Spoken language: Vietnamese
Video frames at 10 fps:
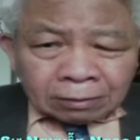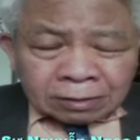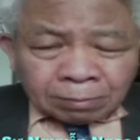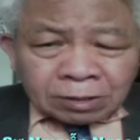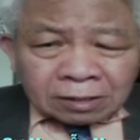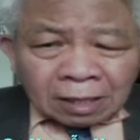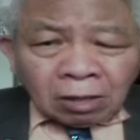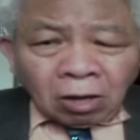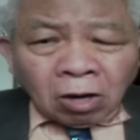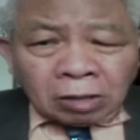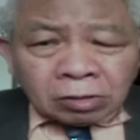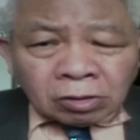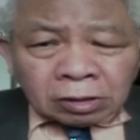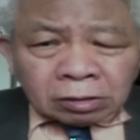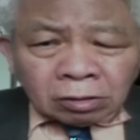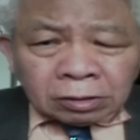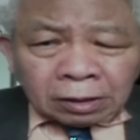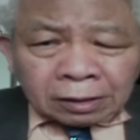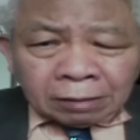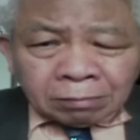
nó sắp sửa ra lò tôi tôi được